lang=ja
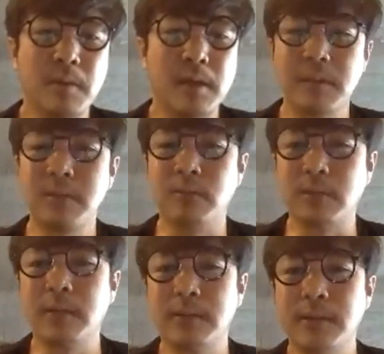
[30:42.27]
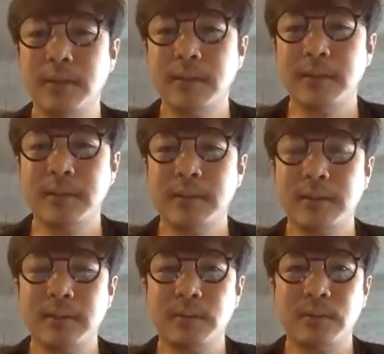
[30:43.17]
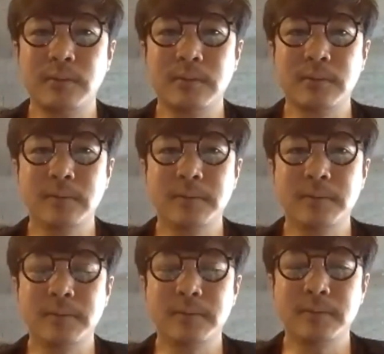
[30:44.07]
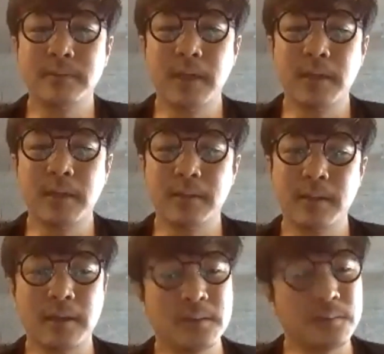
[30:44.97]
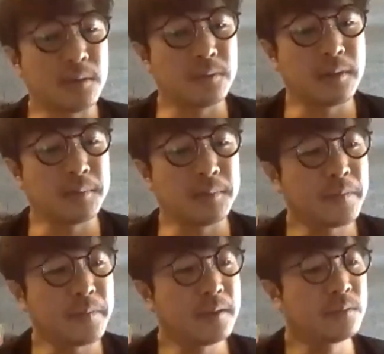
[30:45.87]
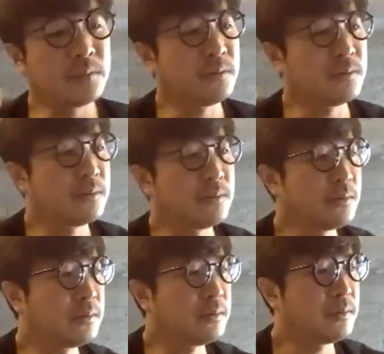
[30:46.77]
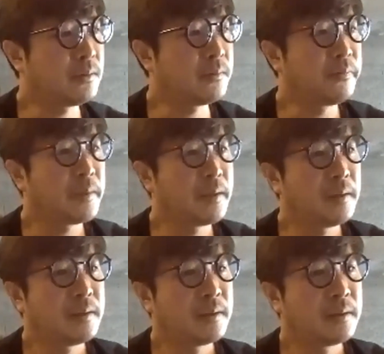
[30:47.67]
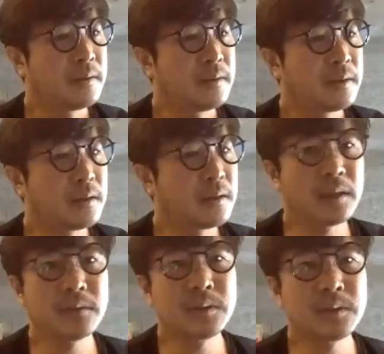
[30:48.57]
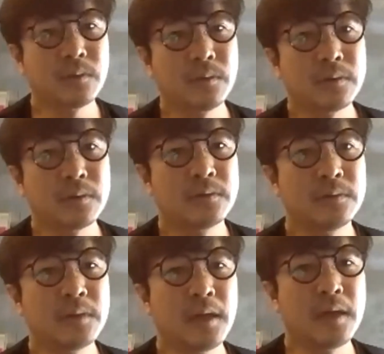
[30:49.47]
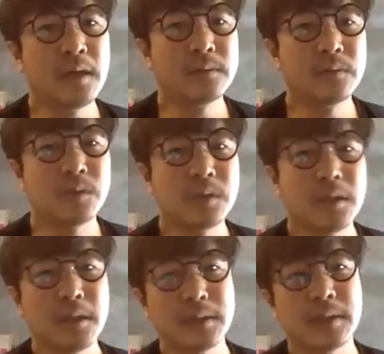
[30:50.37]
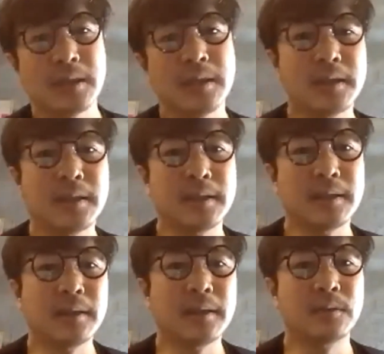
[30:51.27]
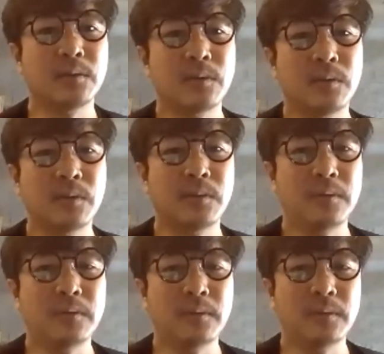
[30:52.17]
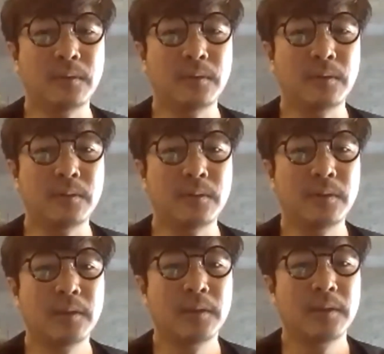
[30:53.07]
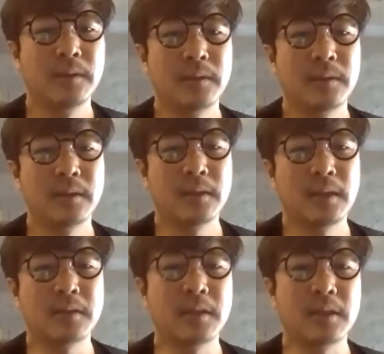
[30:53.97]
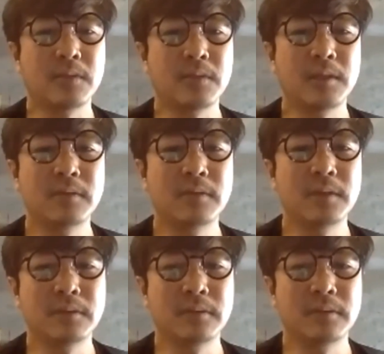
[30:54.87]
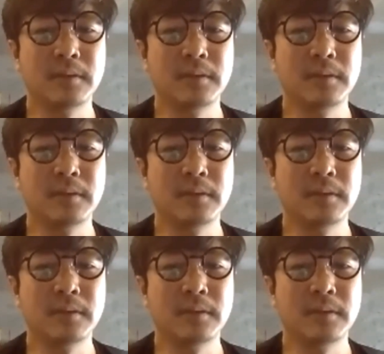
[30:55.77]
ありますよね。あの、ななんていうんだろうな、あの、必ずしもこう空間をシェアして、あのー、手つないで一緒にいるっていう